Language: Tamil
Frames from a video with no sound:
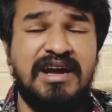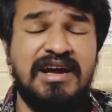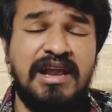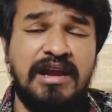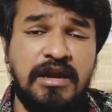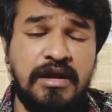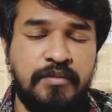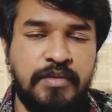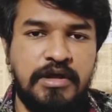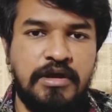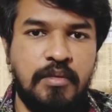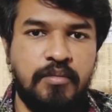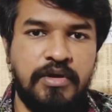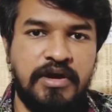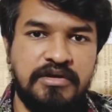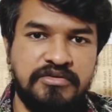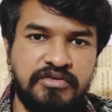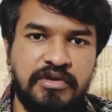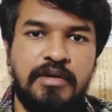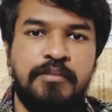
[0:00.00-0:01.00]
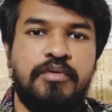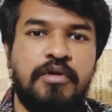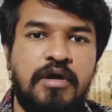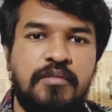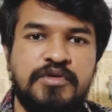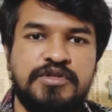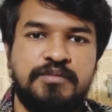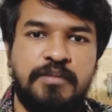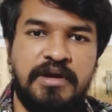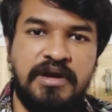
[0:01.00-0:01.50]
தான் கல்யாணம் பண்ணிக்க போகிறேன்னு சொல்லி
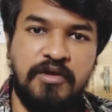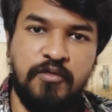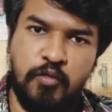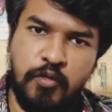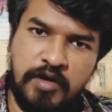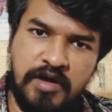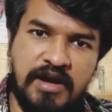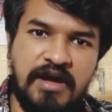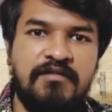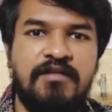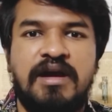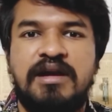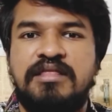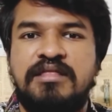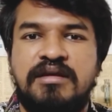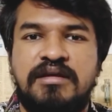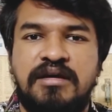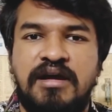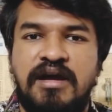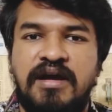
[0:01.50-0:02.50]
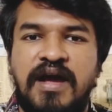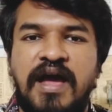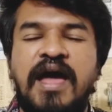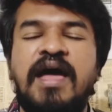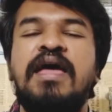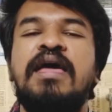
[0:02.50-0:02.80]
ப்ராமிஸ் பண்ணி ஒன்றா வாழ்ந்துருக்காங்க